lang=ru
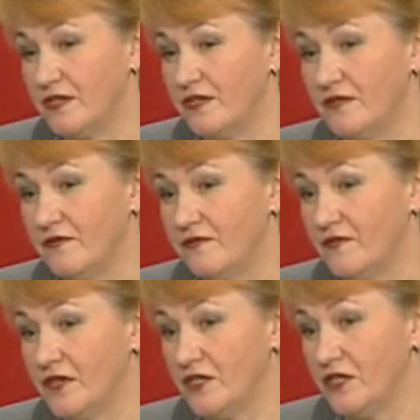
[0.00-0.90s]
И в
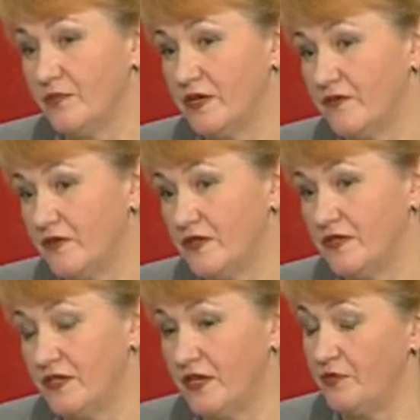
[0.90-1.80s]
нашей
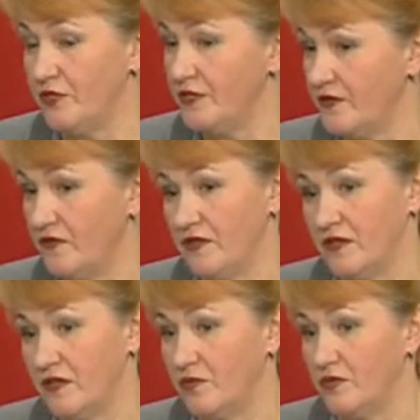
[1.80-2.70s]
профессии
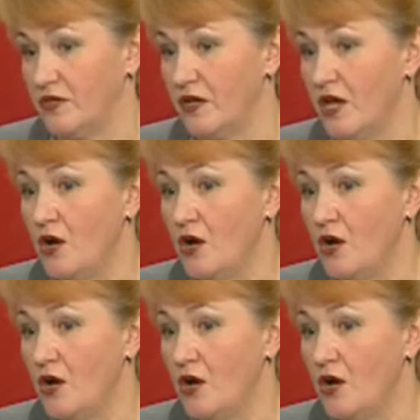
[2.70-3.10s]
общественная работа